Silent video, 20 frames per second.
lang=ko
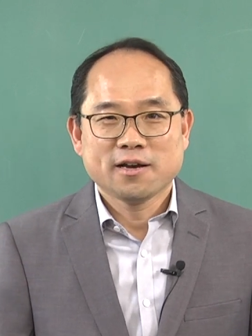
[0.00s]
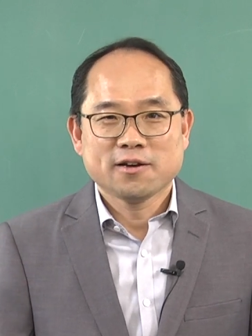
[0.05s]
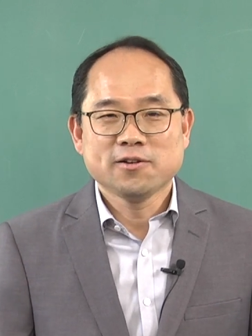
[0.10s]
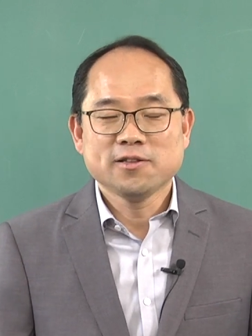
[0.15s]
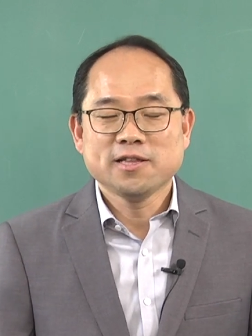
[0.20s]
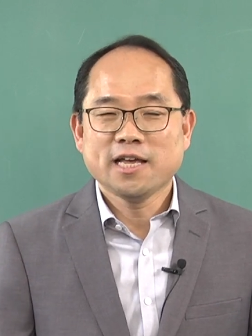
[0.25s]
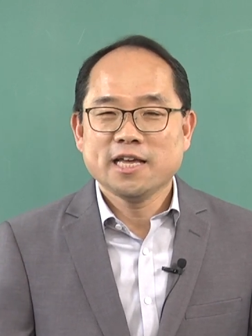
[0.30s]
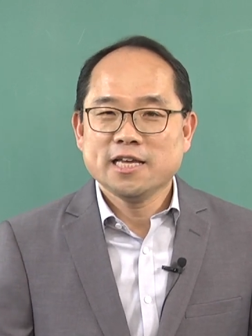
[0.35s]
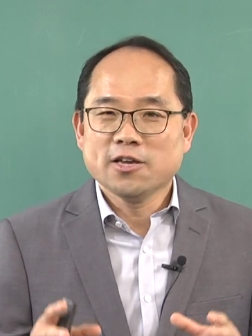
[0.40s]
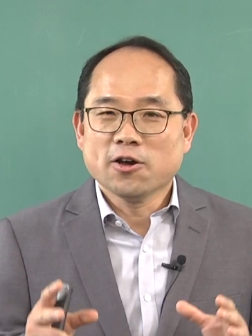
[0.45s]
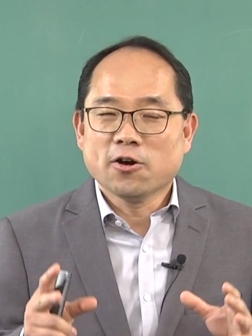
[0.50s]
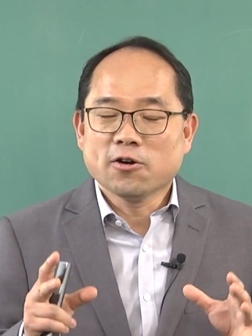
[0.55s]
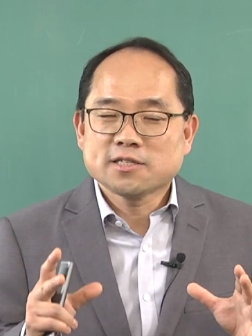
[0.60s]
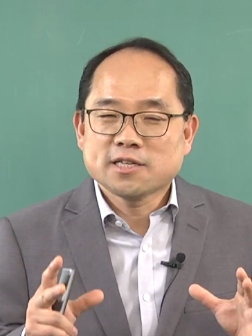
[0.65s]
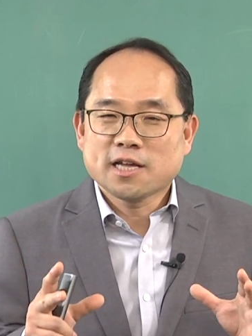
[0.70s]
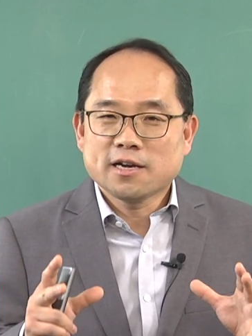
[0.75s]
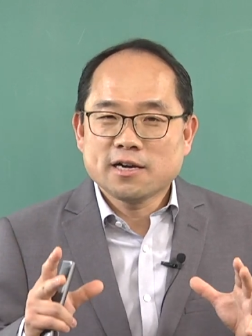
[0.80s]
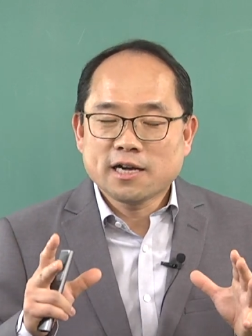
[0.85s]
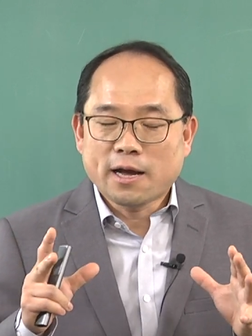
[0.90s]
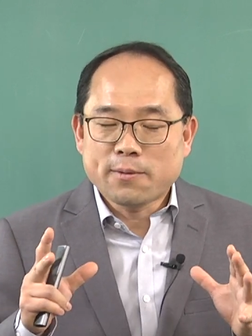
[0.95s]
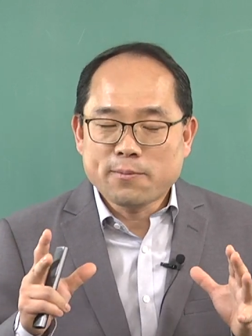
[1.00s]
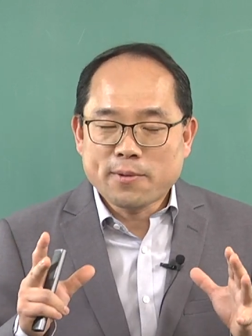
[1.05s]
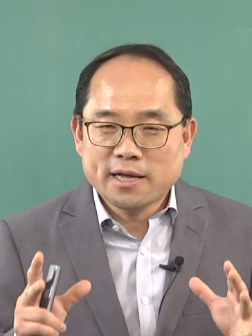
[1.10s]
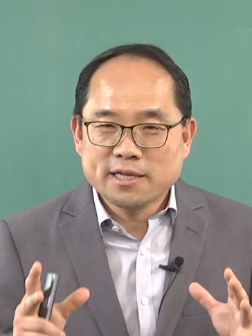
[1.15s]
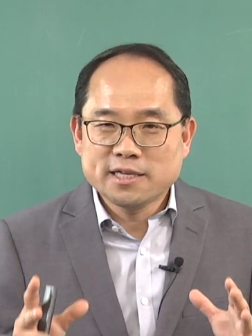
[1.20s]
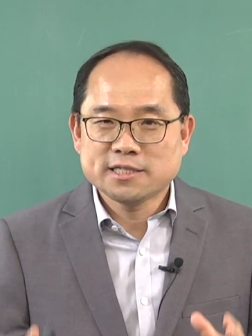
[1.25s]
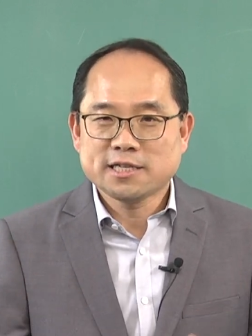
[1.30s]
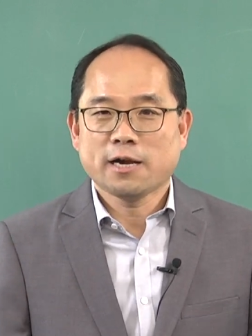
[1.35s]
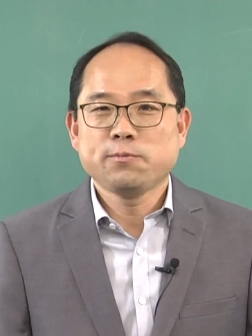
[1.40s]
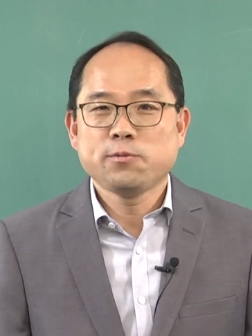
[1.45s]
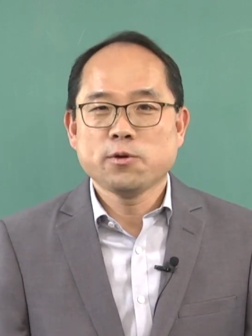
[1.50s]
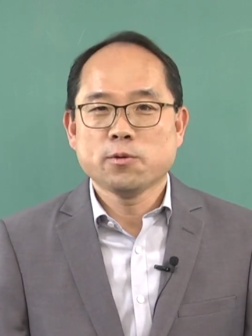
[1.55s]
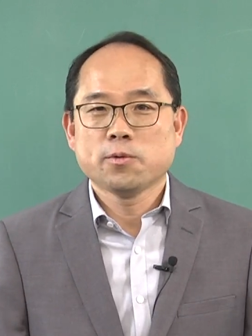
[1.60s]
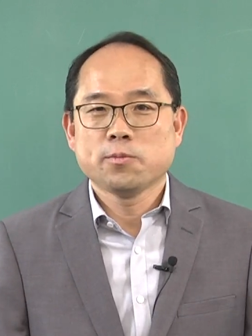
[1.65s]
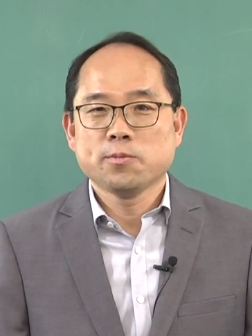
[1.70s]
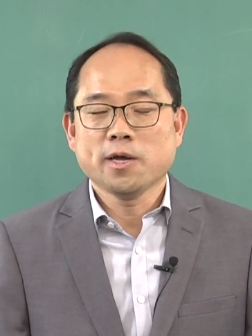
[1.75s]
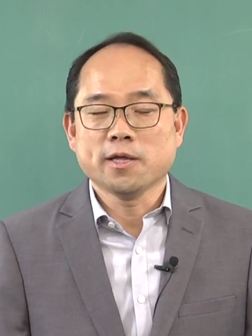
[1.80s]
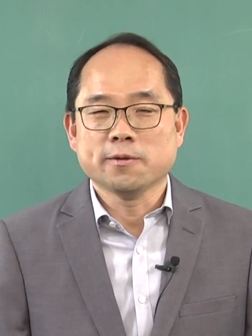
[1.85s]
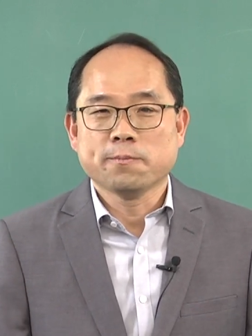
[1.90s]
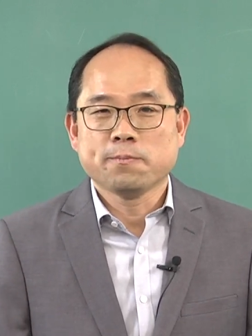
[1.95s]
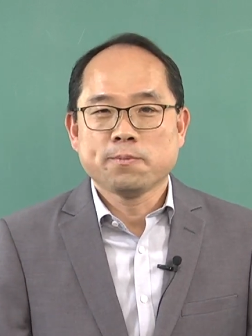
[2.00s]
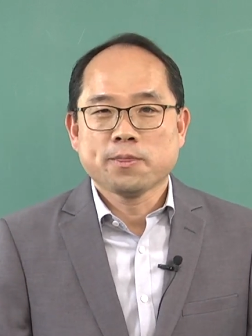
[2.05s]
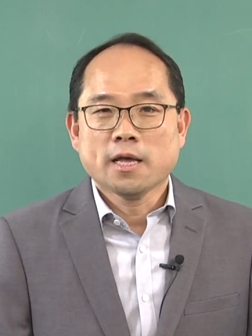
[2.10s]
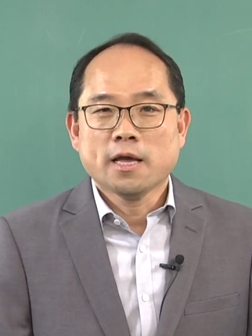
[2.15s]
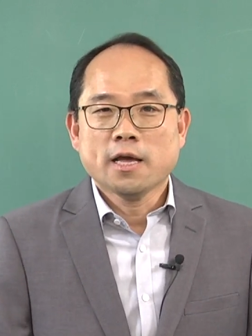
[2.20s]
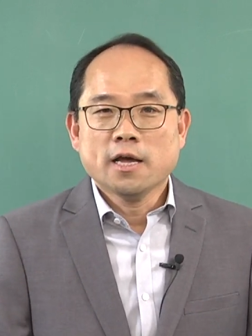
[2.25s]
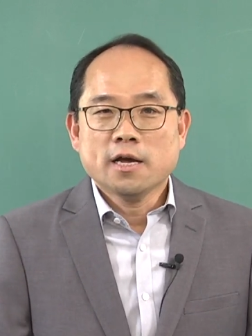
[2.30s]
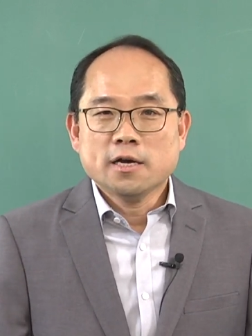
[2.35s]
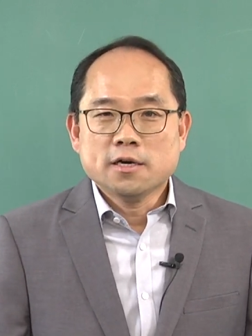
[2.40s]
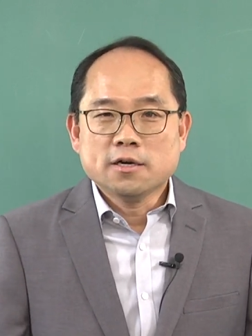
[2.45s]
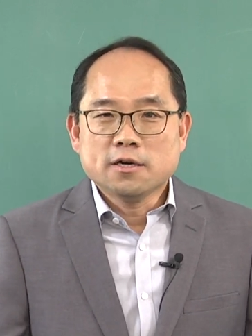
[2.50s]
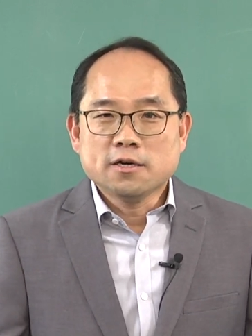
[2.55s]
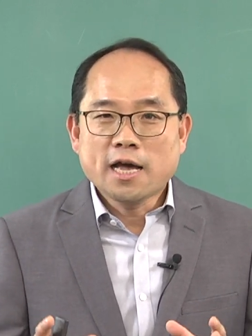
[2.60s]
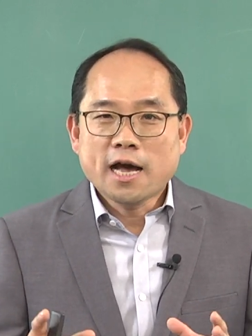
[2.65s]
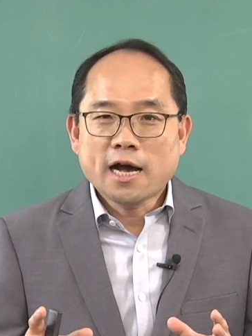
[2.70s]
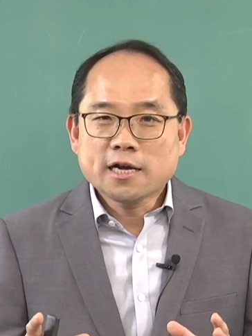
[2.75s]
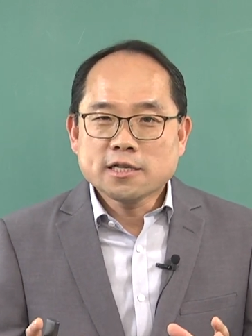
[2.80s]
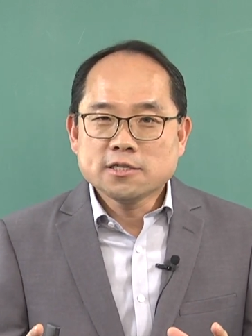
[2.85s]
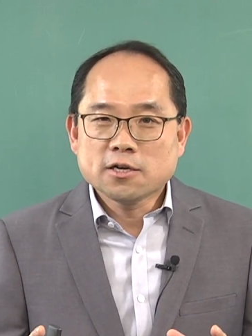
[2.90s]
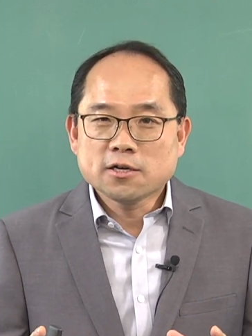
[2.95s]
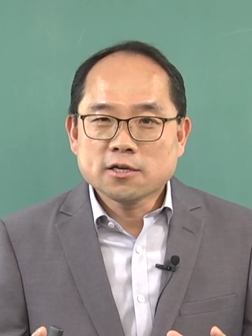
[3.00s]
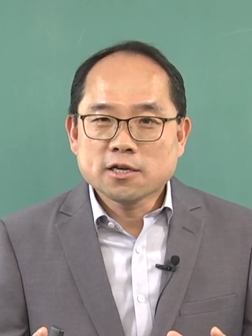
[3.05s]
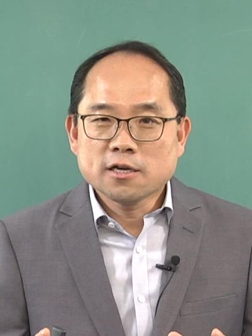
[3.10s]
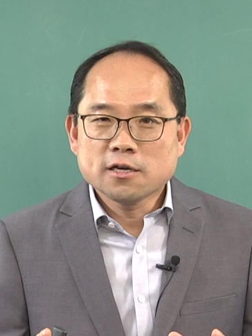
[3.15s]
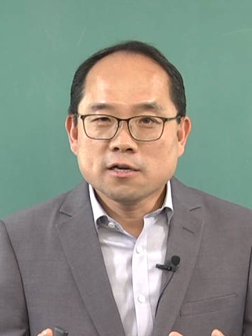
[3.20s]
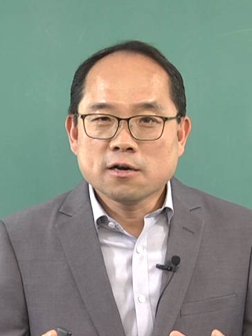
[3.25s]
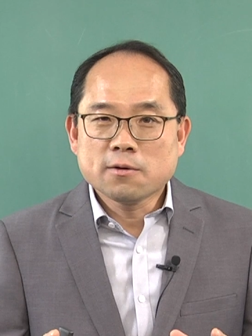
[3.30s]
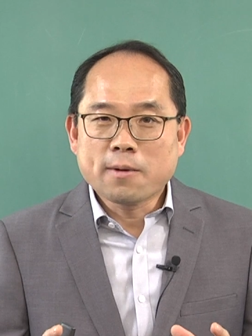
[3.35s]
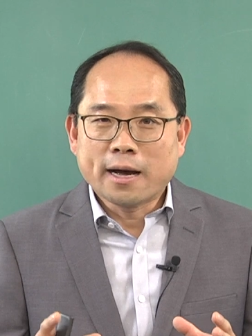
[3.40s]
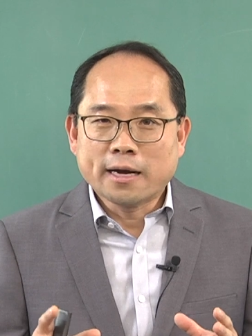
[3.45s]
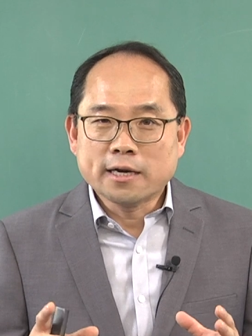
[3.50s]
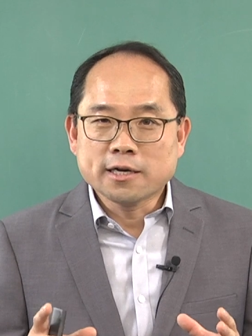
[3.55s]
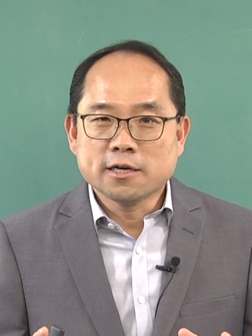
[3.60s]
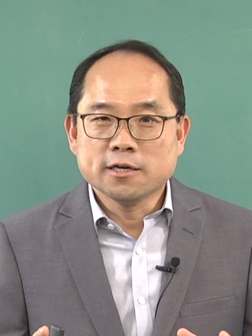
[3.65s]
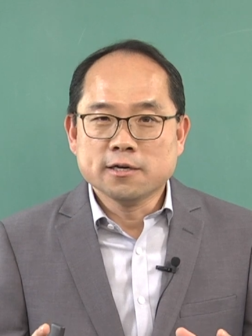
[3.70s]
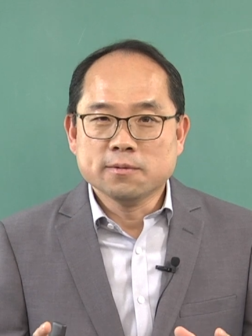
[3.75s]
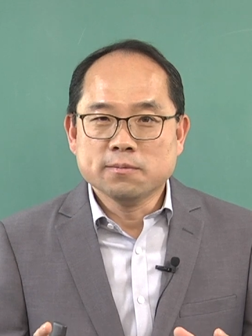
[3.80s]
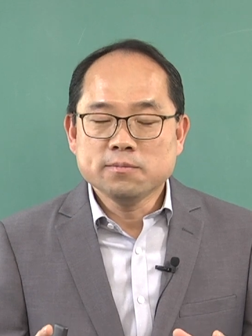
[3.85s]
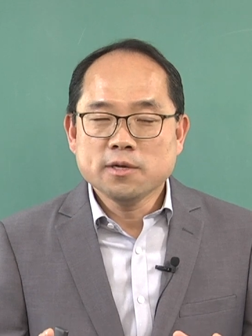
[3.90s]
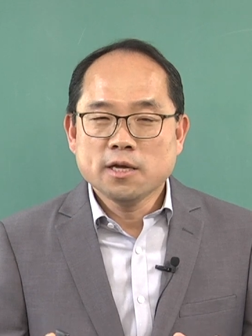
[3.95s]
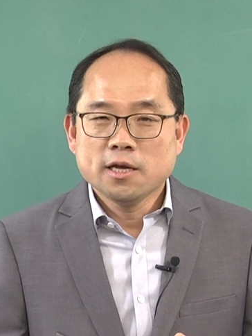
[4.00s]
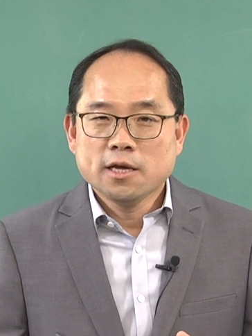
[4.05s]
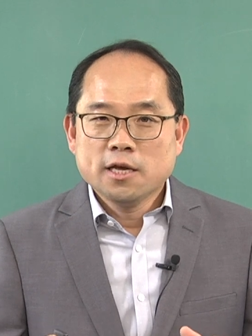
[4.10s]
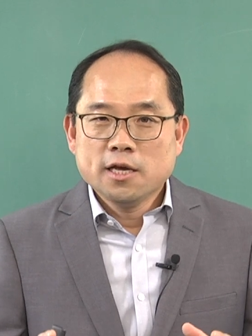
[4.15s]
그런데 이 역사를 가만히 살펴보면 의학적인 것만큼